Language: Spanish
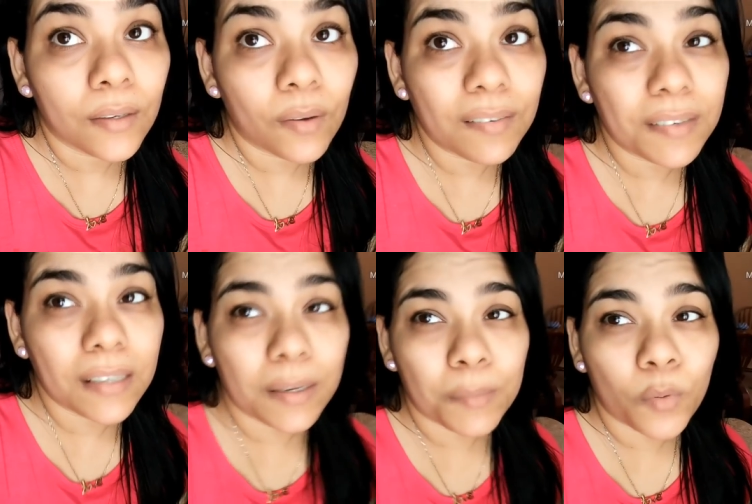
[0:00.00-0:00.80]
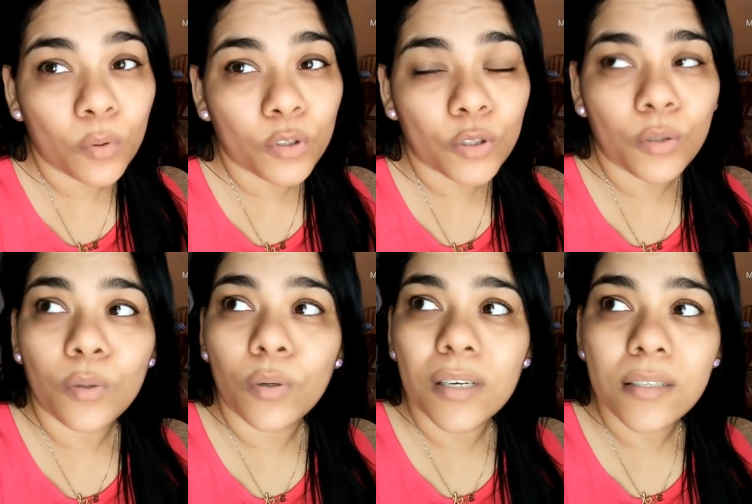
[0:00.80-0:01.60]
no afanar mucho,
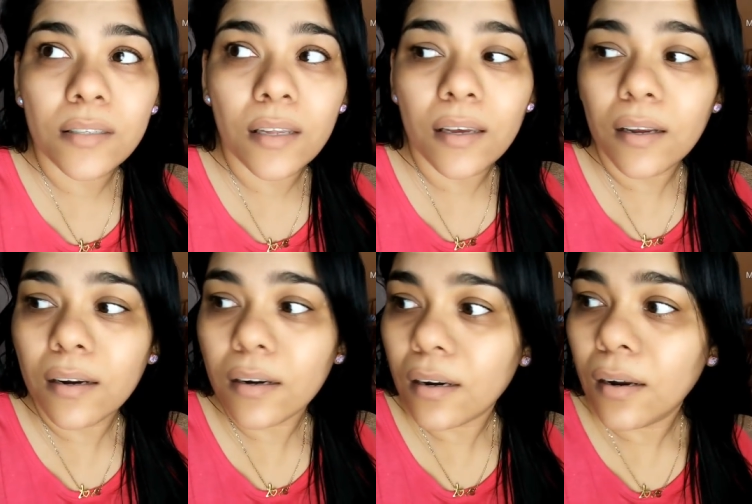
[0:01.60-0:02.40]
no hacer